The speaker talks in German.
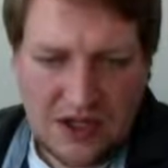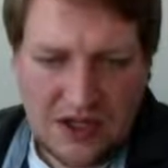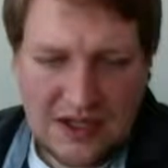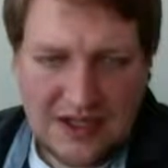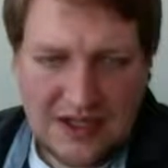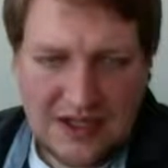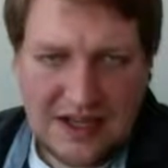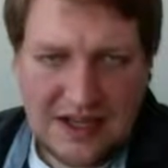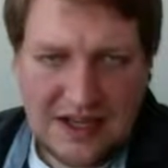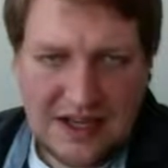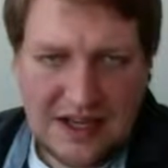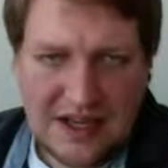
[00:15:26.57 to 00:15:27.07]
Die
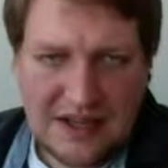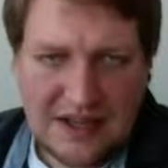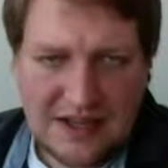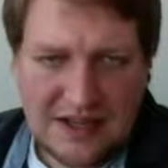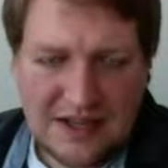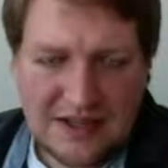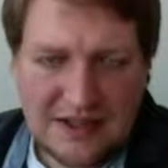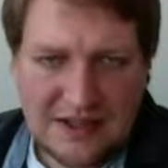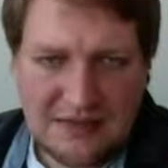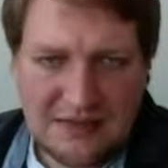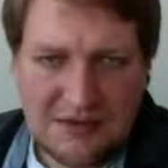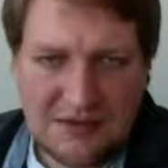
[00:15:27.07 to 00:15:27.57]
Idee dahinter
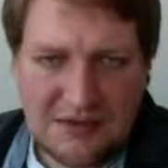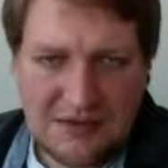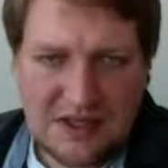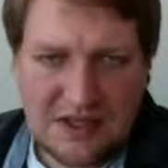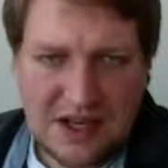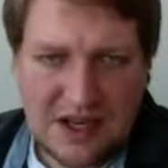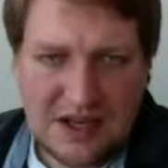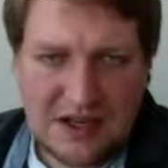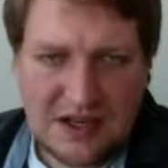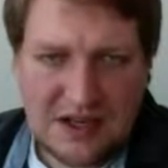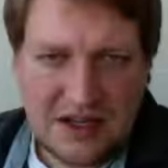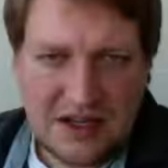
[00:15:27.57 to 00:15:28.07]
ist eben zu
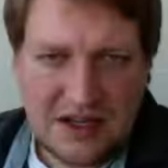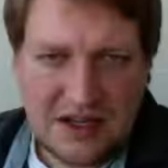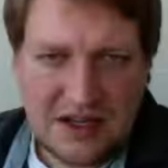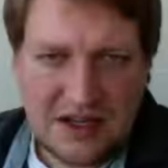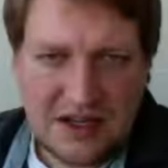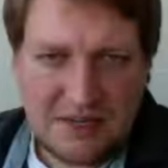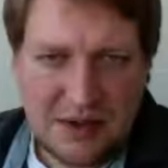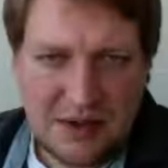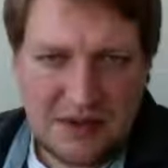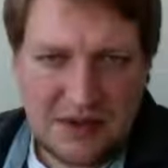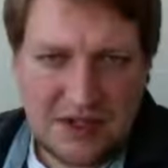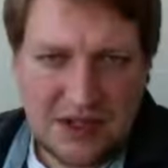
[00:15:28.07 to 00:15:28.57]
sagen, dass
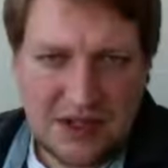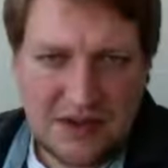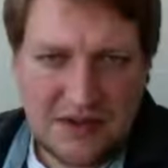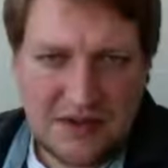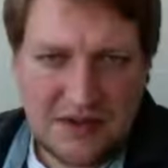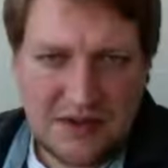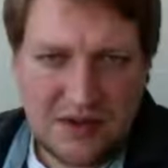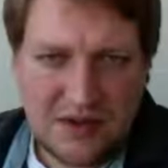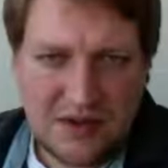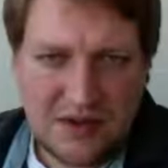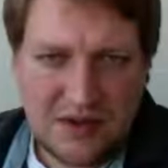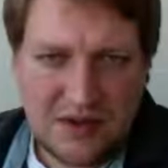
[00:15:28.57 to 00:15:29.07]
man
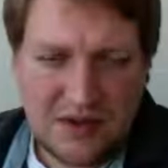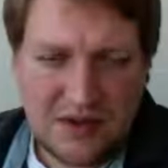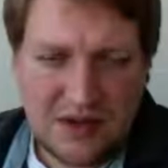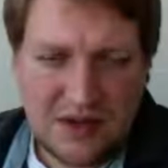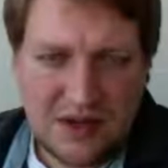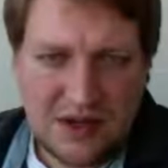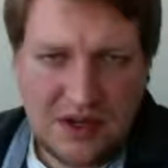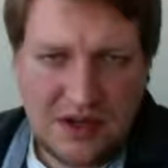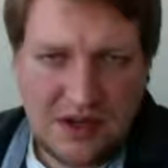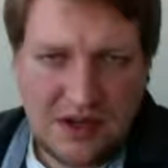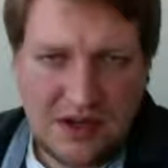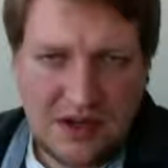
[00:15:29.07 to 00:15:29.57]

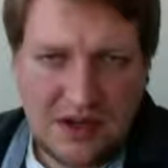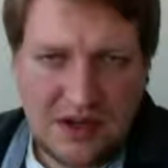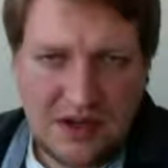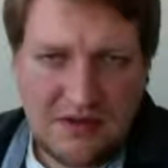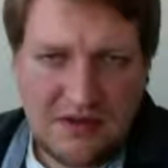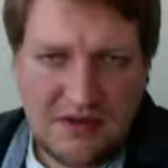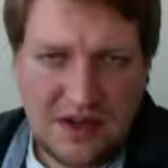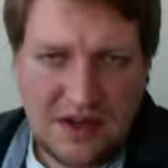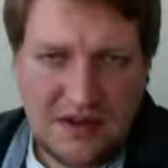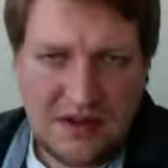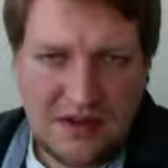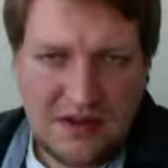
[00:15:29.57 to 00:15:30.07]
Publikationen,
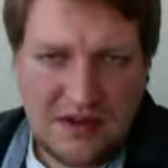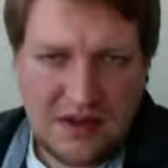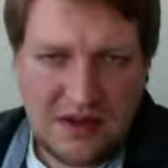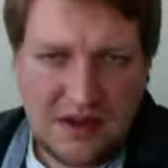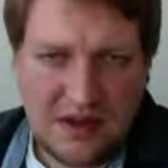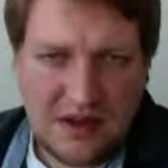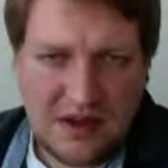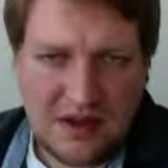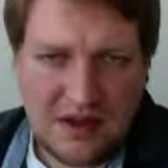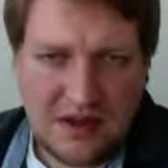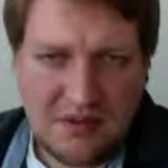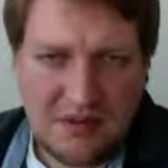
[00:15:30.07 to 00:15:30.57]
äh,
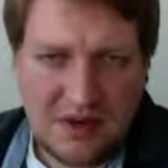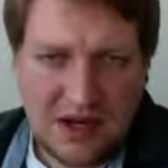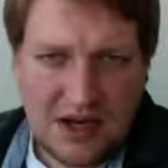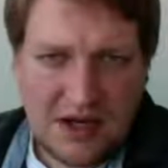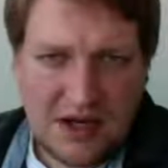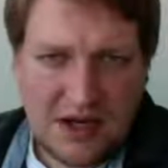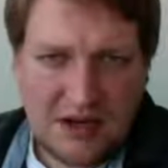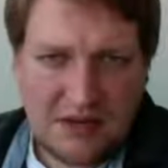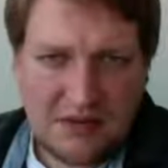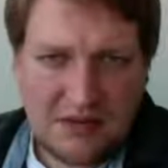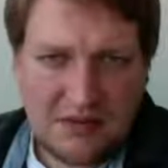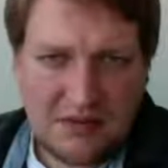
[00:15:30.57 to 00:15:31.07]
wenn äh,
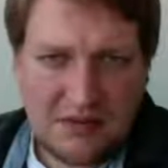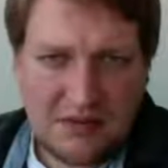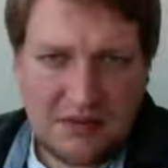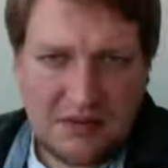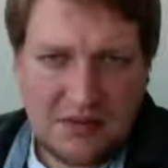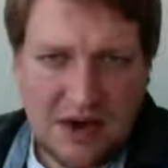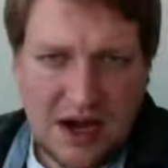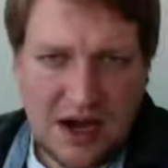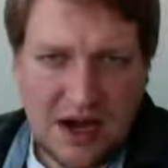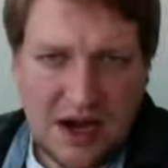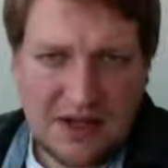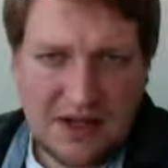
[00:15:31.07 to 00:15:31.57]
meine
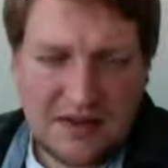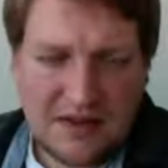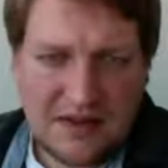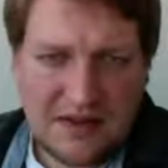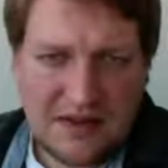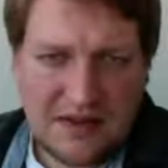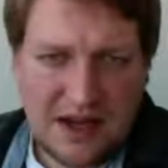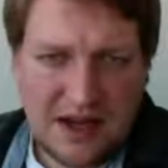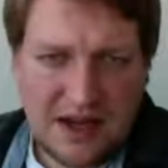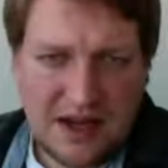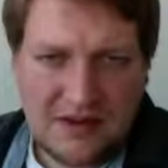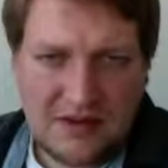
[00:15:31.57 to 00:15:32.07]

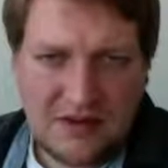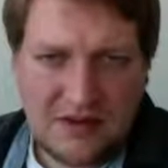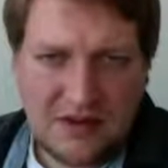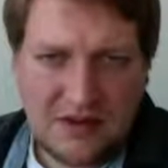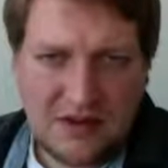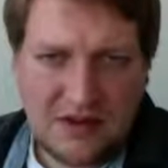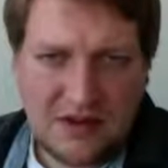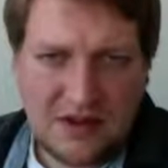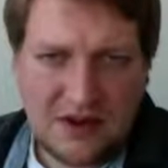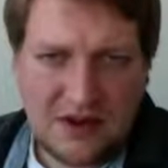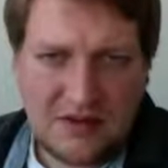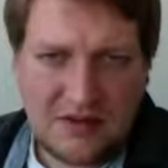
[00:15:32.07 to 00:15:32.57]
Arbeitszeit
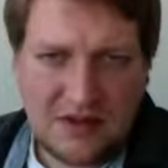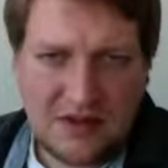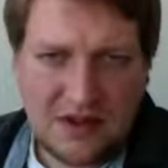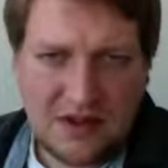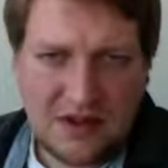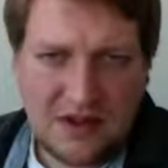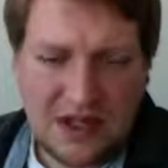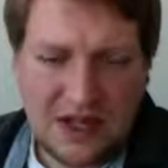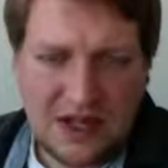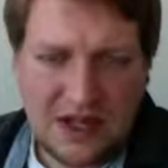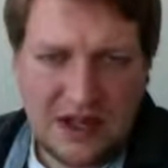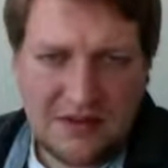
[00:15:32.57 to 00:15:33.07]
durch
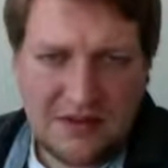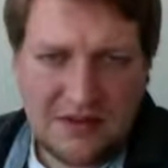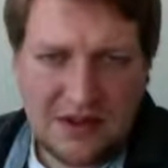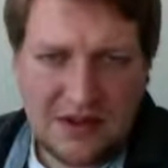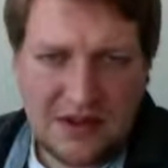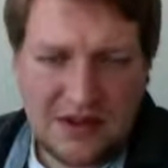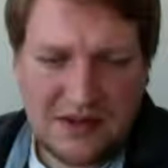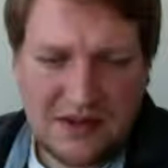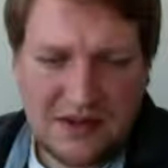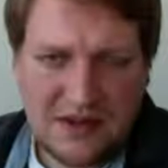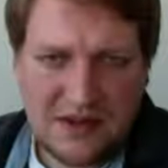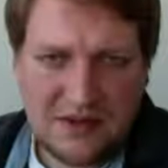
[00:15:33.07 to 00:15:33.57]
öffentliche Gelder
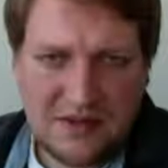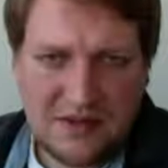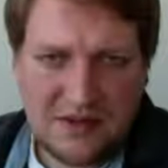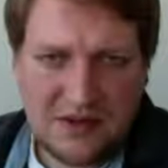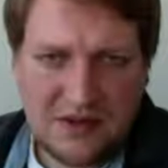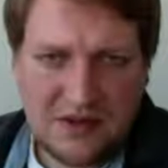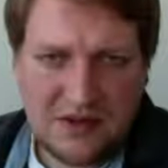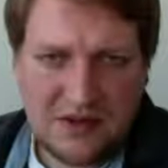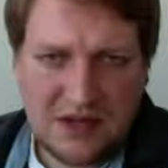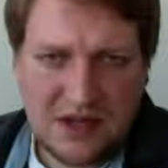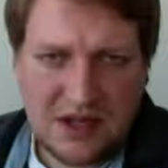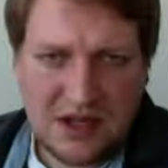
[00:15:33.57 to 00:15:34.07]
finanziert
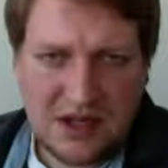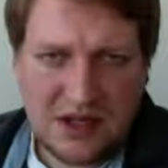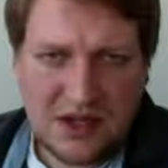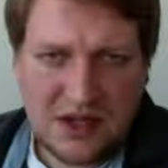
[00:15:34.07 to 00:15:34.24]
wird,